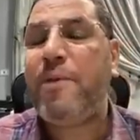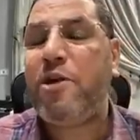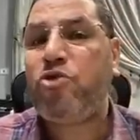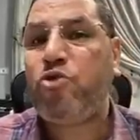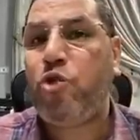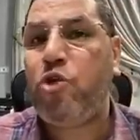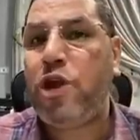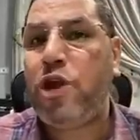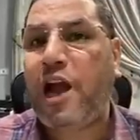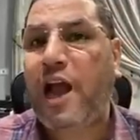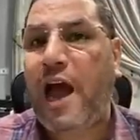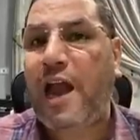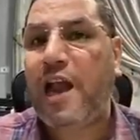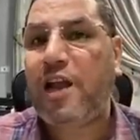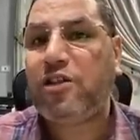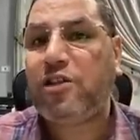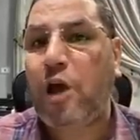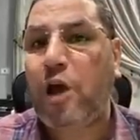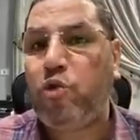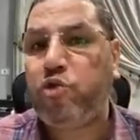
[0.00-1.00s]
بشكرك على
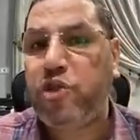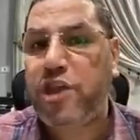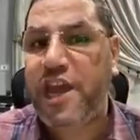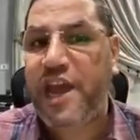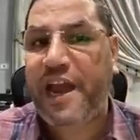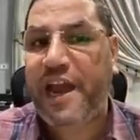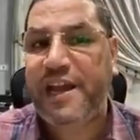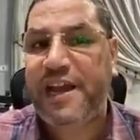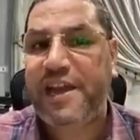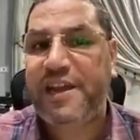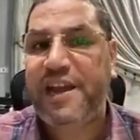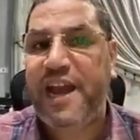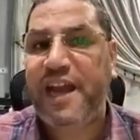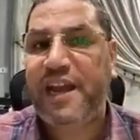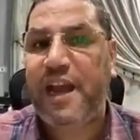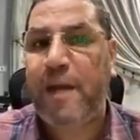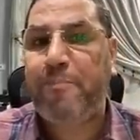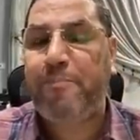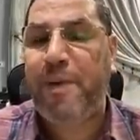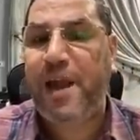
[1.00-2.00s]
التوضيح لان
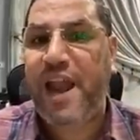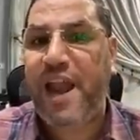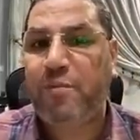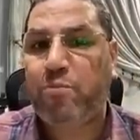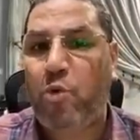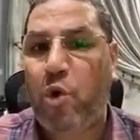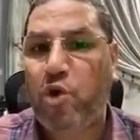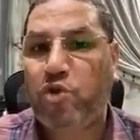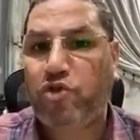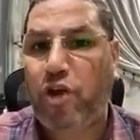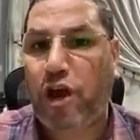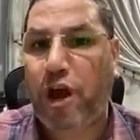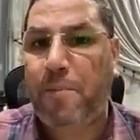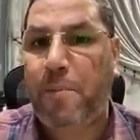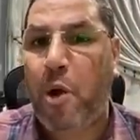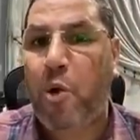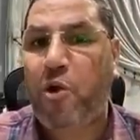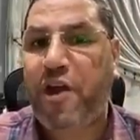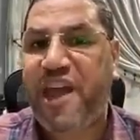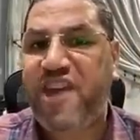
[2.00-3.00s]
احنا في بلد
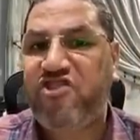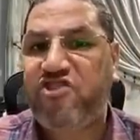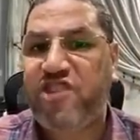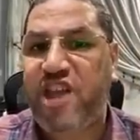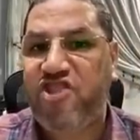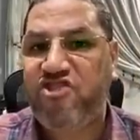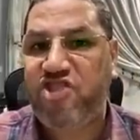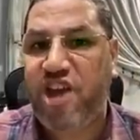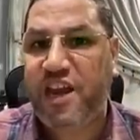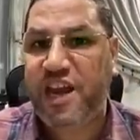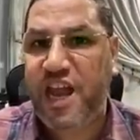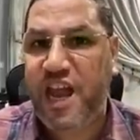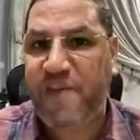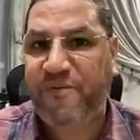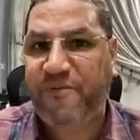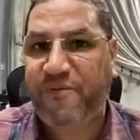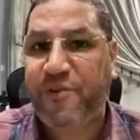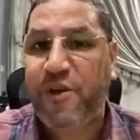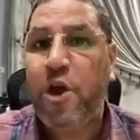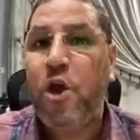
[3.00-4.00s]
محترمه وجيشنا
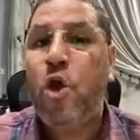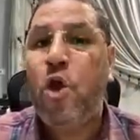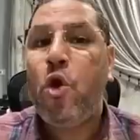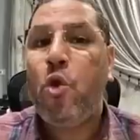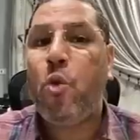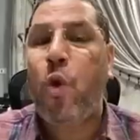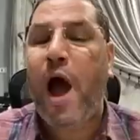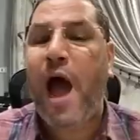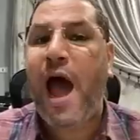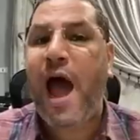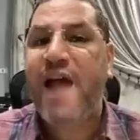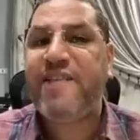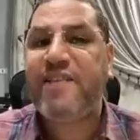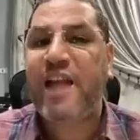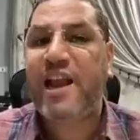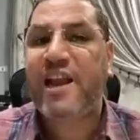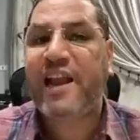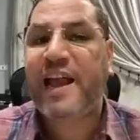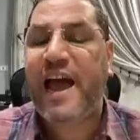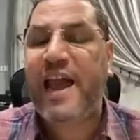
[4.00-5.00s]
شريف وهذا
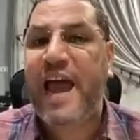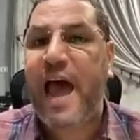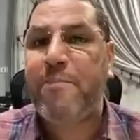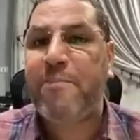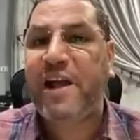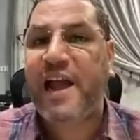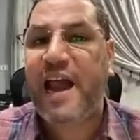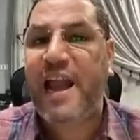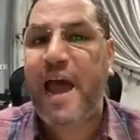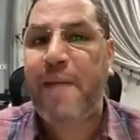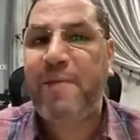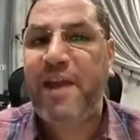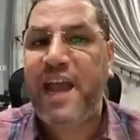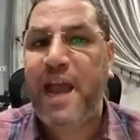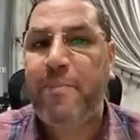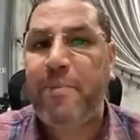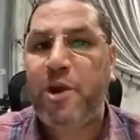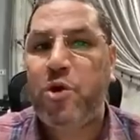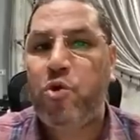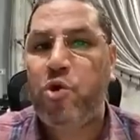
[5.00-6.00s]
الكلام كلام
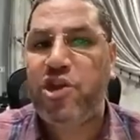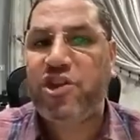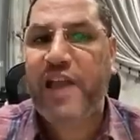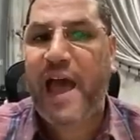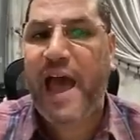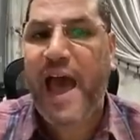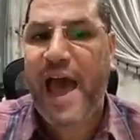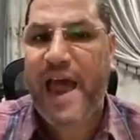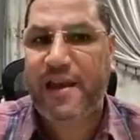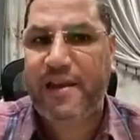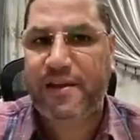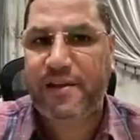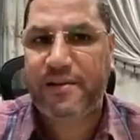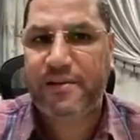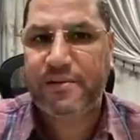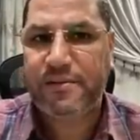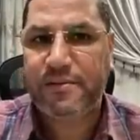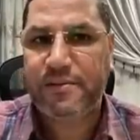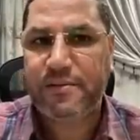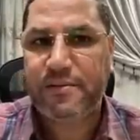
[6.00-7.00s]
عيب انه يتقال
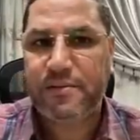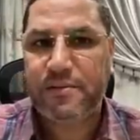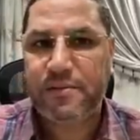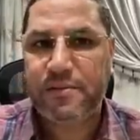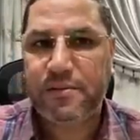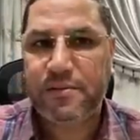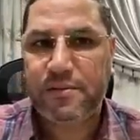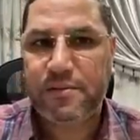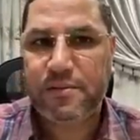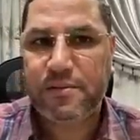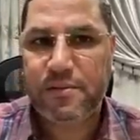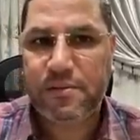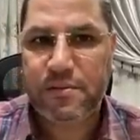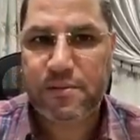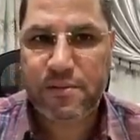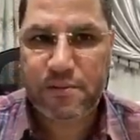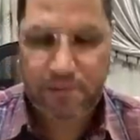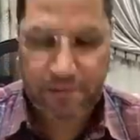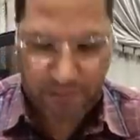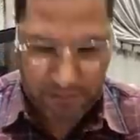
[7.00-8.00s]

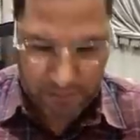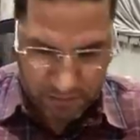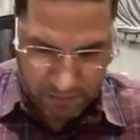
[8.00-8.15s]
بالظبط كده